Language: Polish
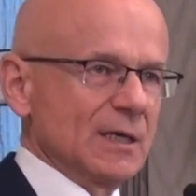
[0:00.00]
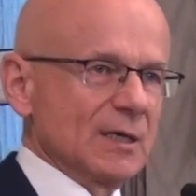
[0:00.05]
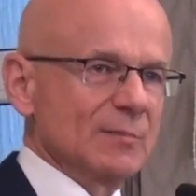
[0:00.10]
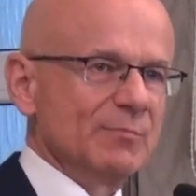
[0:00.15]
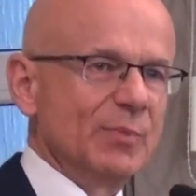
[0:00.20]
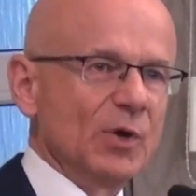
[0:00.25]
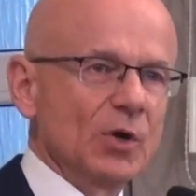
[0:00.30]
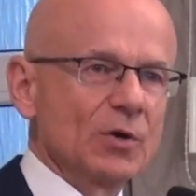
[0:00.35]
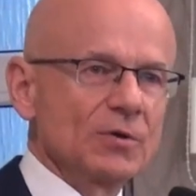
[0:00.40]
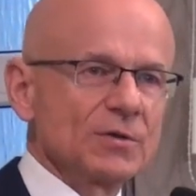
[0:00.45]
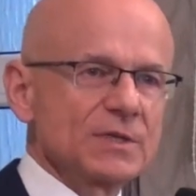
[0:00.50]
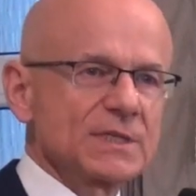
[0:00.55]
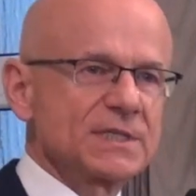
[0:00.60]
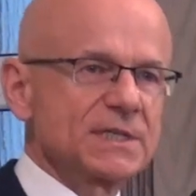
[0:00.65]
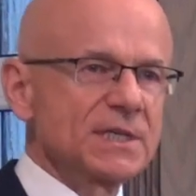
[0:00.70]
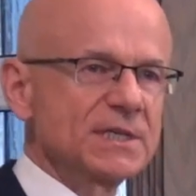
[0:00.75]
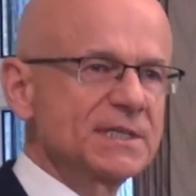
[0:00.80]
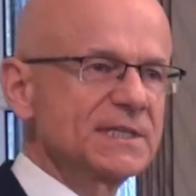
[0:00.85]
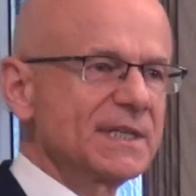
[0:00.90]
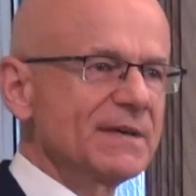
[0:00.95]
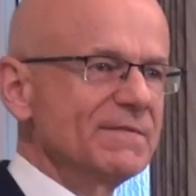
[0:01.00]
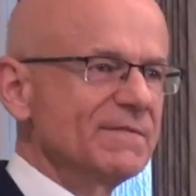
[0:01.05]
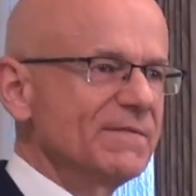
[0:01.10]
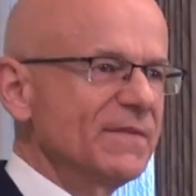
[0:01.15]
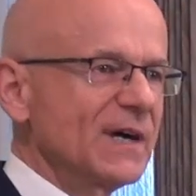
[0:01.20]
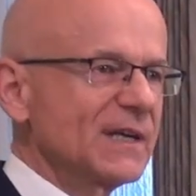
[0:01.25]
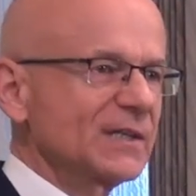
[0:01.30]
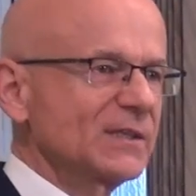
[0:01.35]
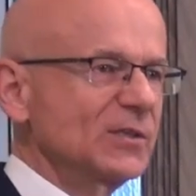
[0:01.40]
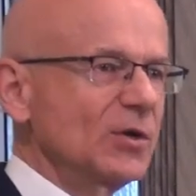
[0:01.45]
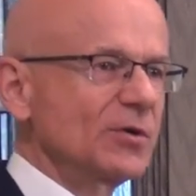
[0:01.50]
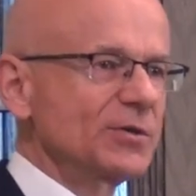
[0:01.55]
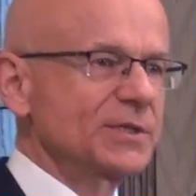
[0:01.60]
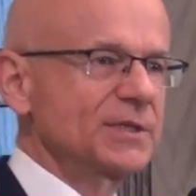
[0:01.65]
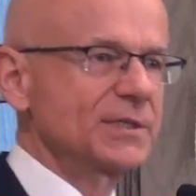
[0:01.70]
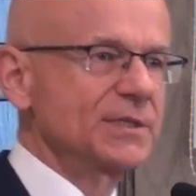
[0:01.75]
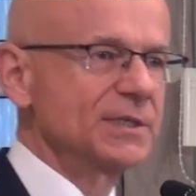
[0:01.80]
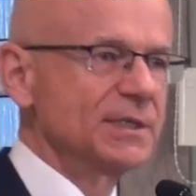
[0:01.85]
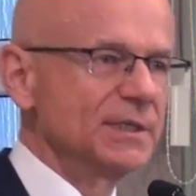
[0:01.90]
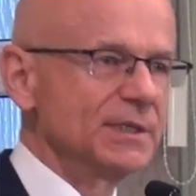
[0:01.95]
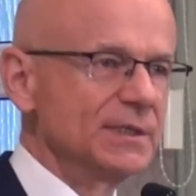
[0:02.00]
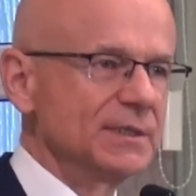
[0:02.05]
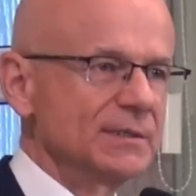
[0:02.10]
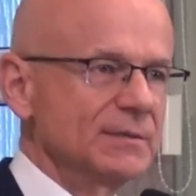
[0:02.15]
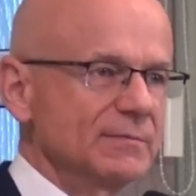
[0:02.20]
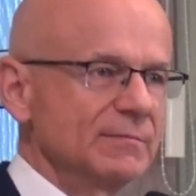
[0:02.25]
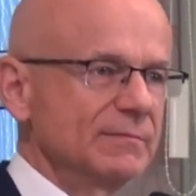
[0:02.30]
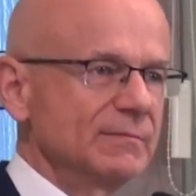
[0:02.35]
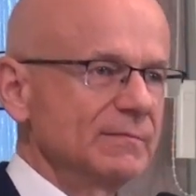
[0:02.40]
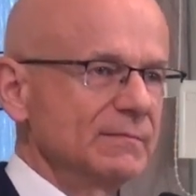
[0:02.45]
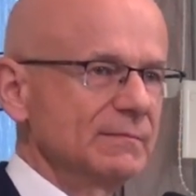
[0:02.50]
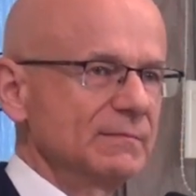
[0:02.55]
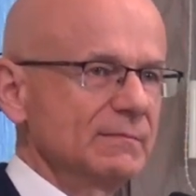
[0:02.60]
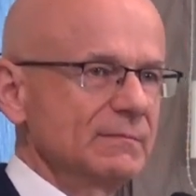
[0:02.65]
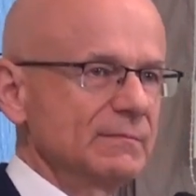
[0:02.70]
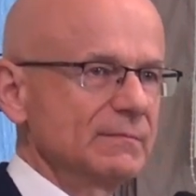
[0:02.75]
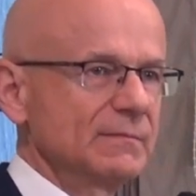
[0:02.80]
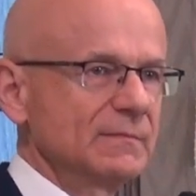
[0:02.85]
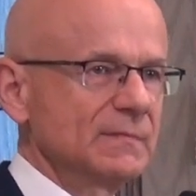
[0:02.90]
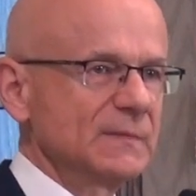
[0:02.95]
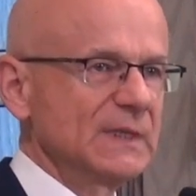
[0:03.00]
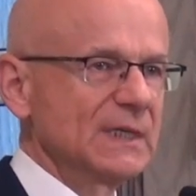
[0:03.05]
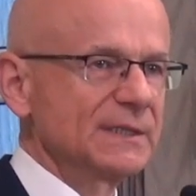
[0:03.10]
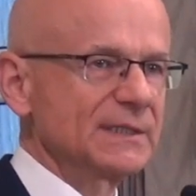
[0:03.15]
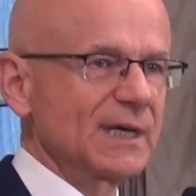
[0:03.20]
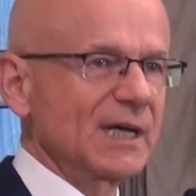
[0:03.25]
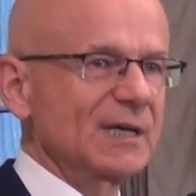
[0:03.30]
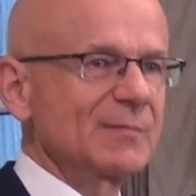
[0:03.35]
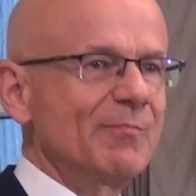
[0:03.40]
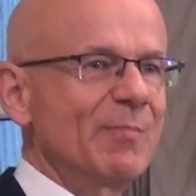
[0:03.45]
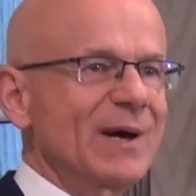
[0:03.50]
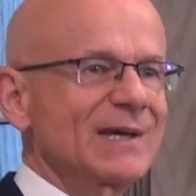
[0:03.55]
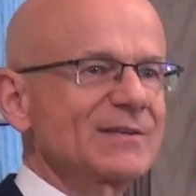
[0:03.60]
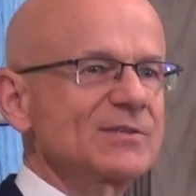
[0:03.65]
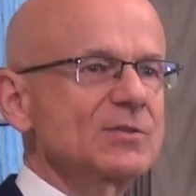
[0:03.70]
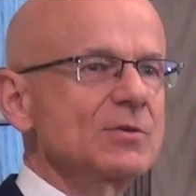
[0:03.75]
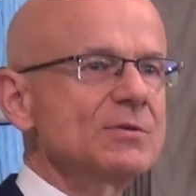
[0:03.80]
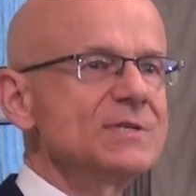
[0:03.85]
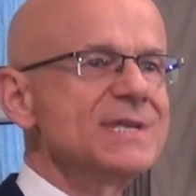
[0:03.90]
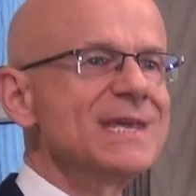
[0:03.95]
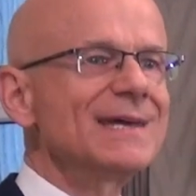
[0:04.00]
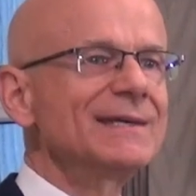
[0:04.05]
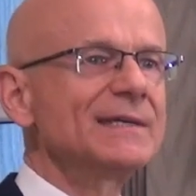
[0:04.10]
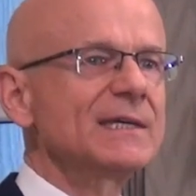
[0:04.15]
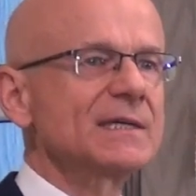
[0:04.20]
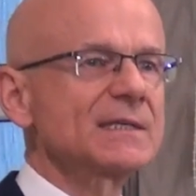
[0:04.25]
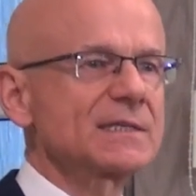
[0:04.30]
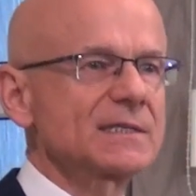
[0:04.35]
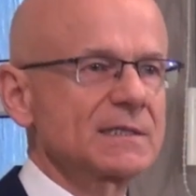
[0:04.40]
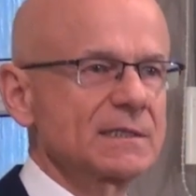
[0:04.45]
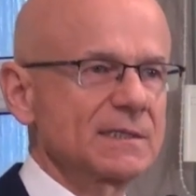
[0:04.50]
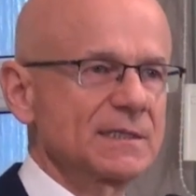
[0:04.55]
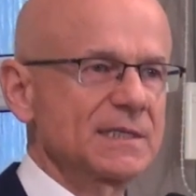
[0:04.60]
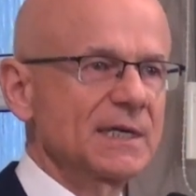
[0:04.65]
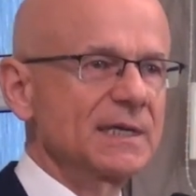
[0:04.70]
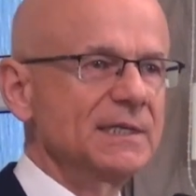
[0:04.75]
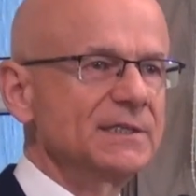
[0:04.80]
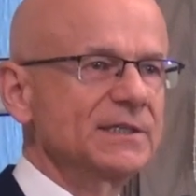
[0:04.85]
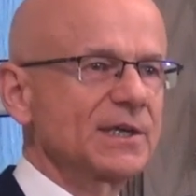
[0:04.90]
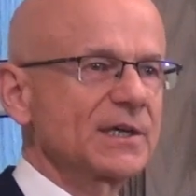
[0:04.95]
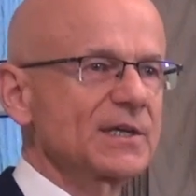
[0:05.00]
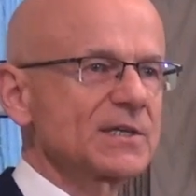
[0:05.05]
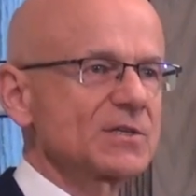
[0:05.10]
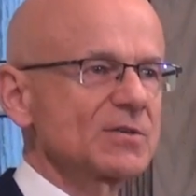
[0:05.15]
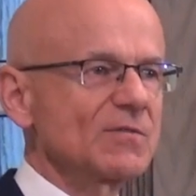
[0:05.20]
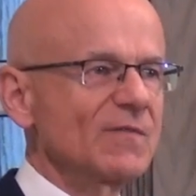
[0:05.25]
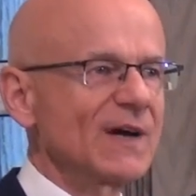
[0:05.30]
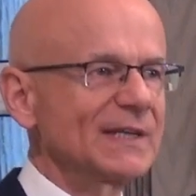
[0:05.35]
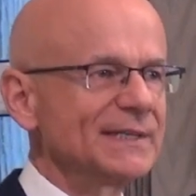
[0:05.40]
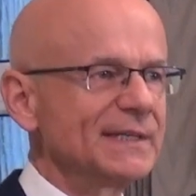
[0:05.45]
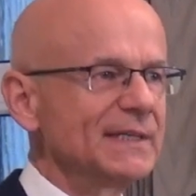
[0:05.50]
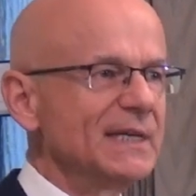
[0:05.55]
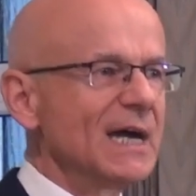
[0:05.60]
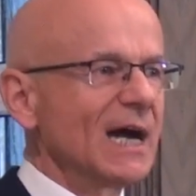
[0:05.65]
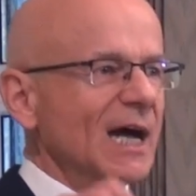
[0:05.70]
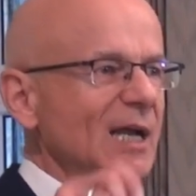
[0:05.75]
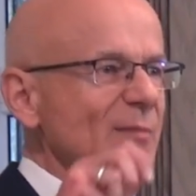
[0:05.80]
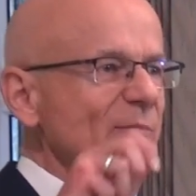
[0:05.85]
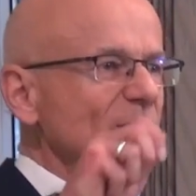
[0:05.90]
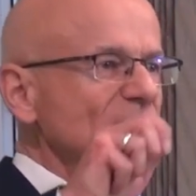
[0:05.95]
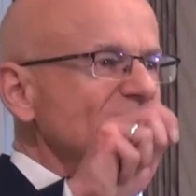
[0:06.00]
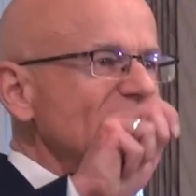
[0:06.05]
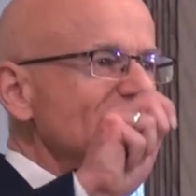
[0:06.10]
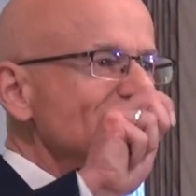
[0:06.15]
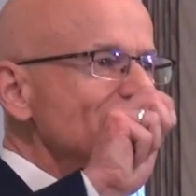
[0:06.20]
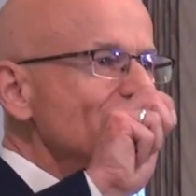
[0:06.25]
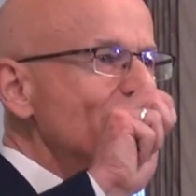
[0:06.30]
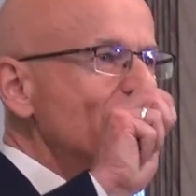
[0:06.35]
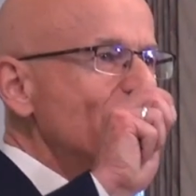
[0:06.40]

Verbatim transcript: bo system wartości tak bardzo nie jest zainteresowany, albo ten